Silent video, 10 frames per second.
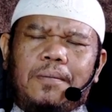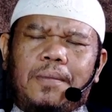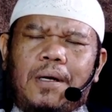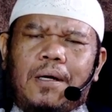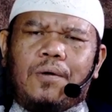
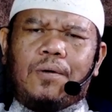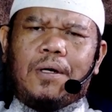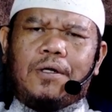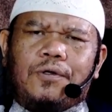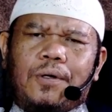
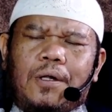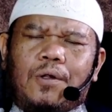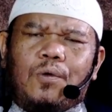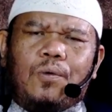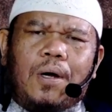melakukan sholat
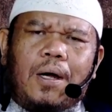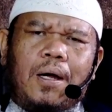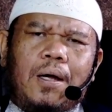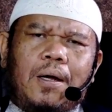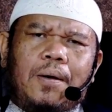
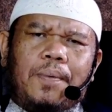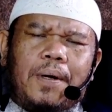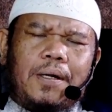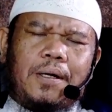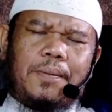duha
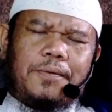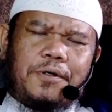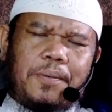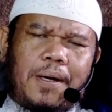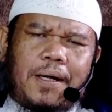pada jam
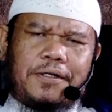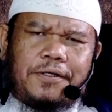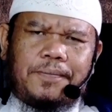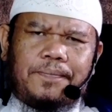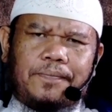
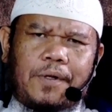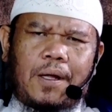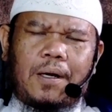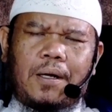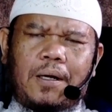sebelas,
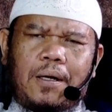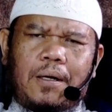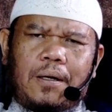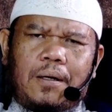karena